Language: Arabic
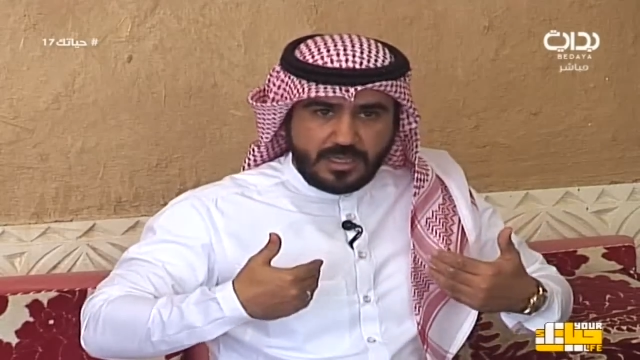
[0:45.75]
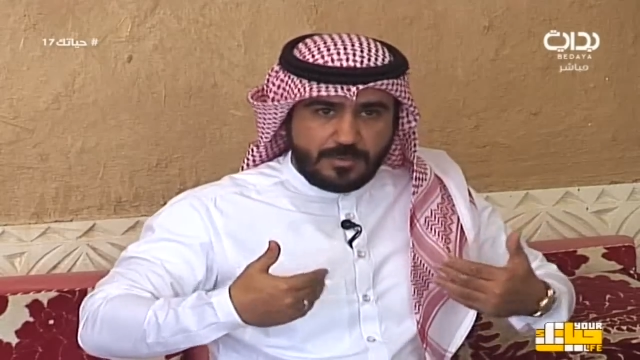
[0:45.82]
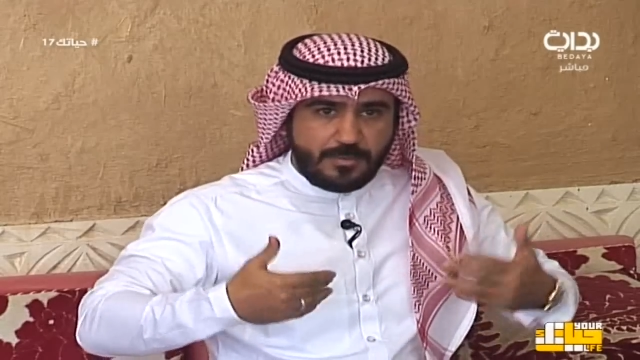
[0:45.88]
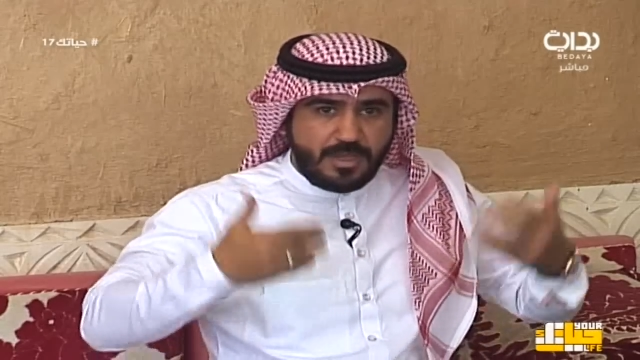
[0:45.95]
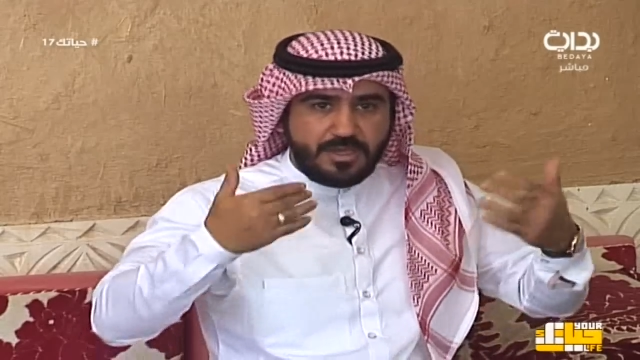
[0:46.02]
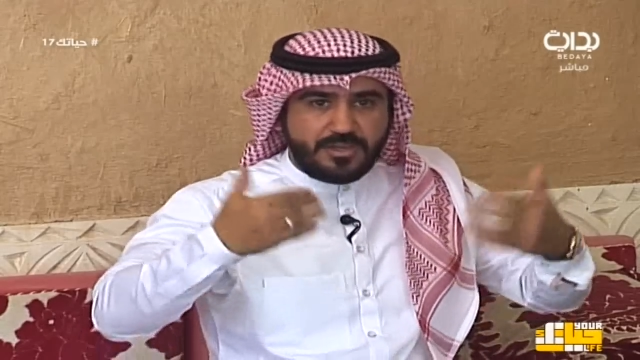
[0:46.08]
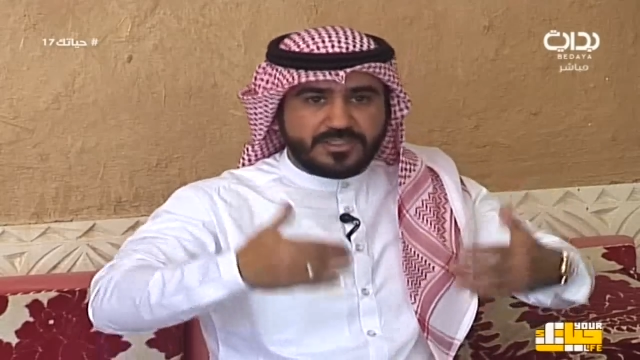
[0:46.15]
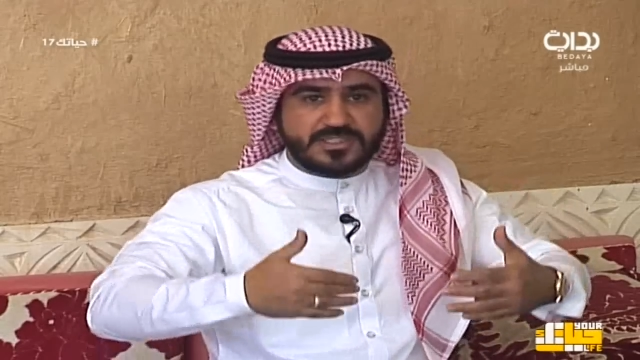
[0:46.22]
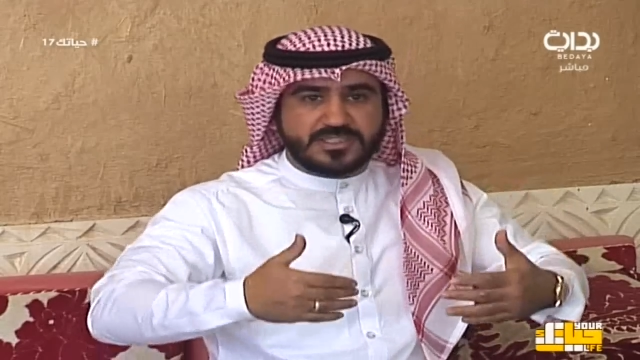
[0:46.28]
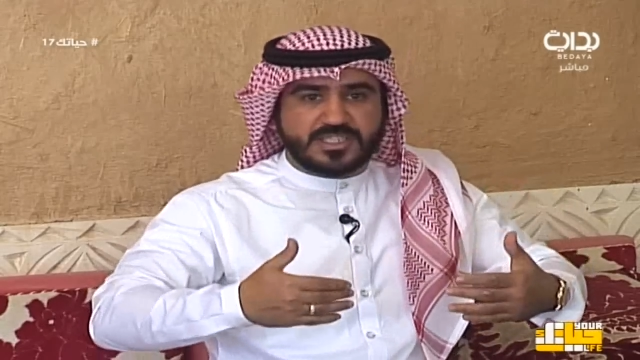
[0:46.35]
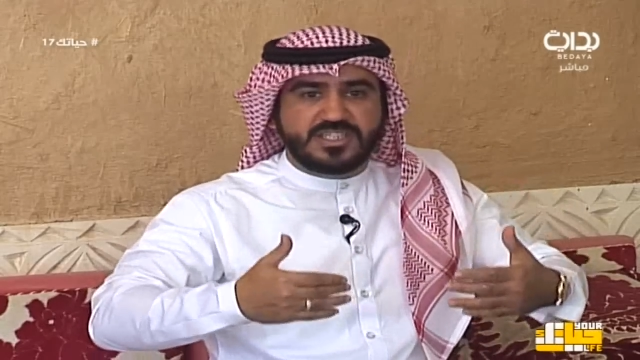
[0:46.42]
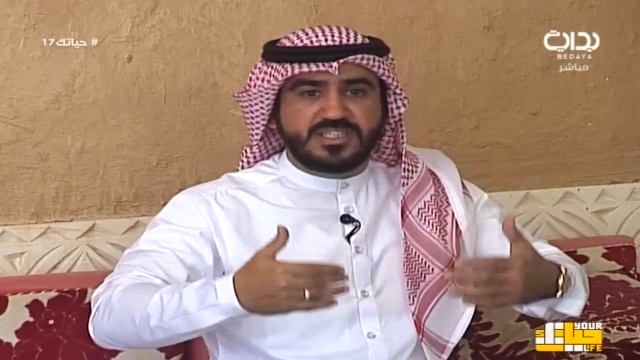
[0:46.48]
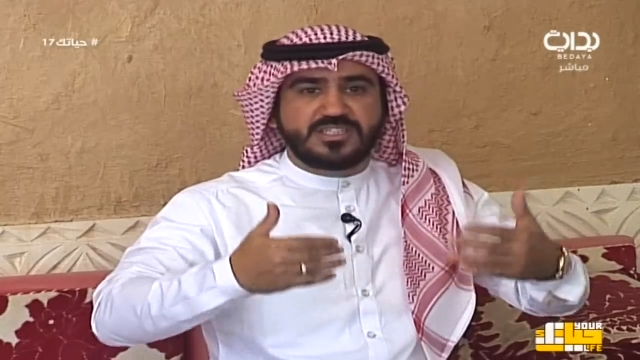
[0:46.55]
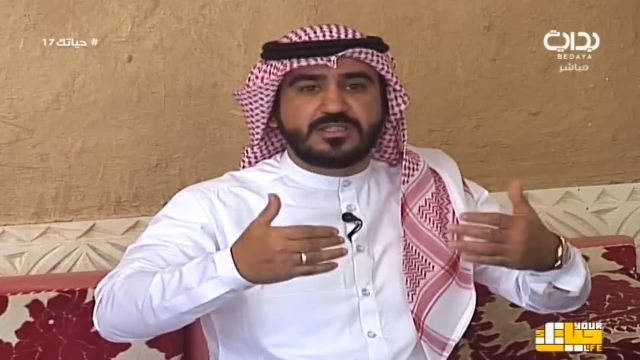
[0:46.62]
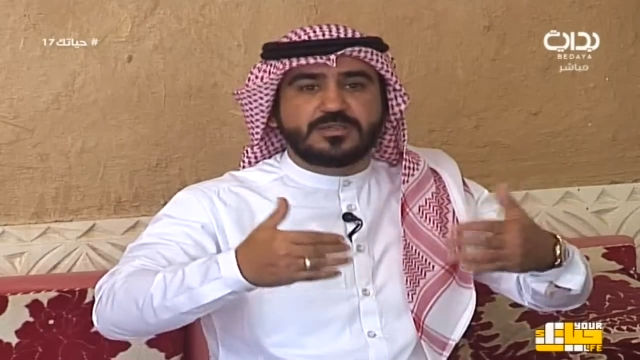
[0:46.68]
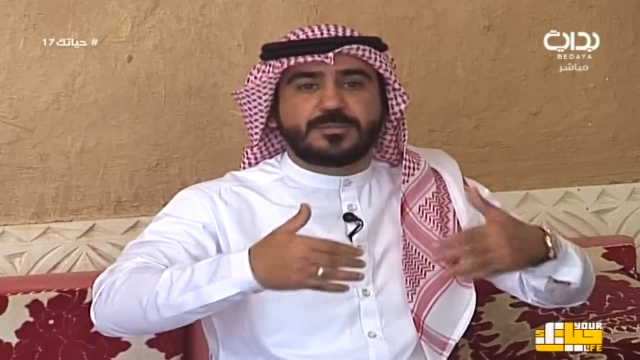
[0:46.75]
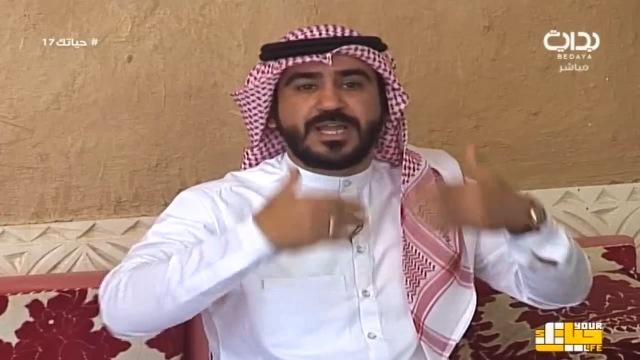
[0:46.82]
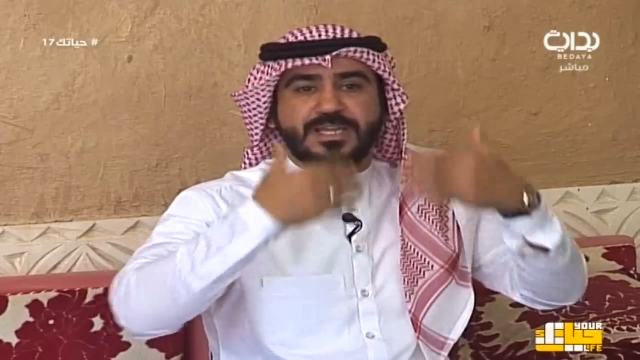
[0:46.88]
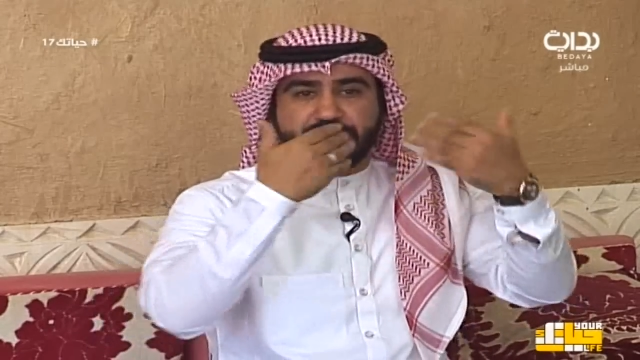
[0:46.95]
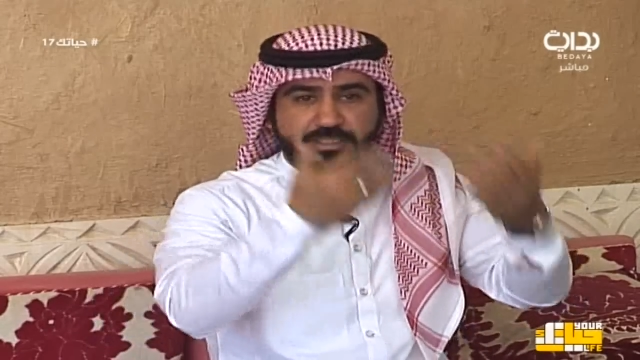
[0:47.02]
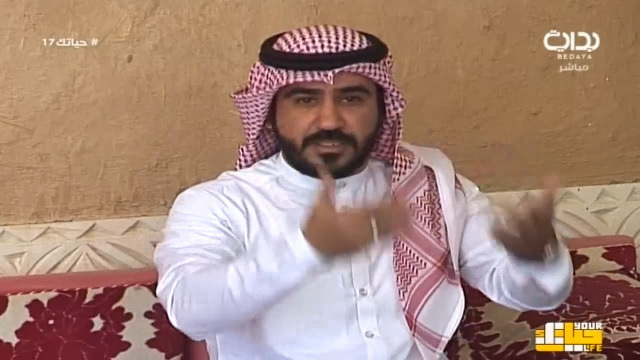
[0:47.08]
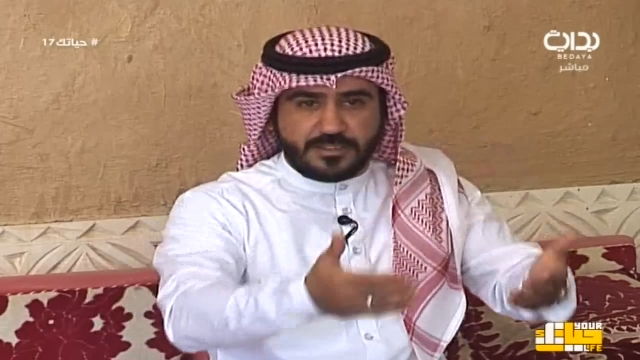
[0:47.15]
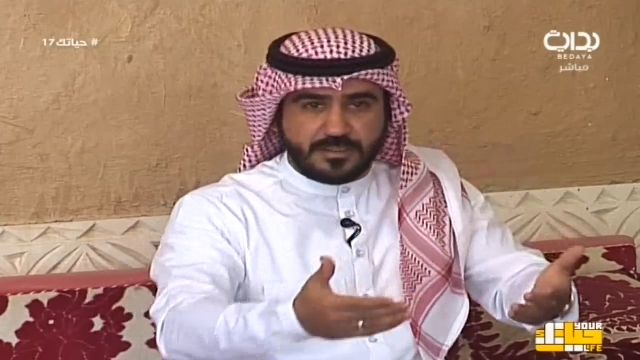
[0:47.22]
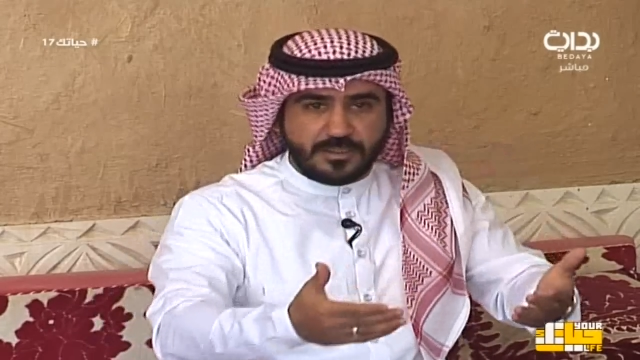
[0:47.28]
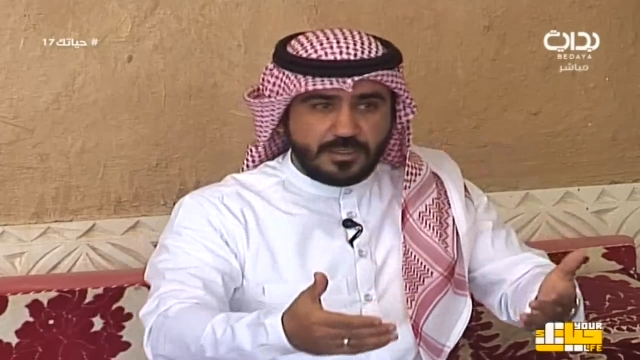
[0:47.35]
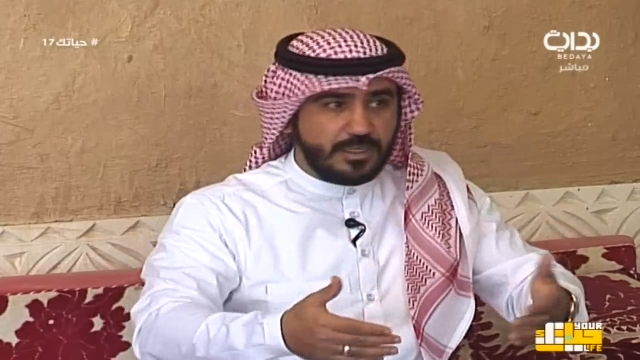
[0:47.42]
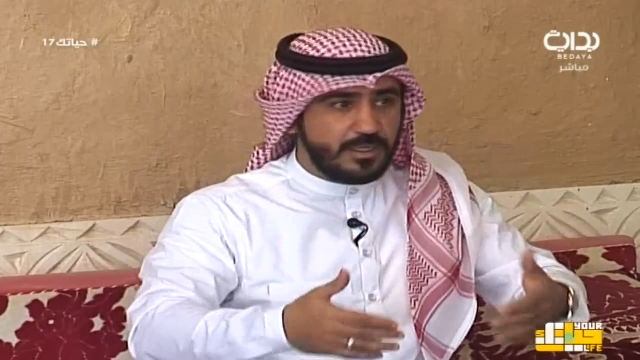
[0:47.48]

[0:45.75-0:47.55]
ابحرص انه ما يدري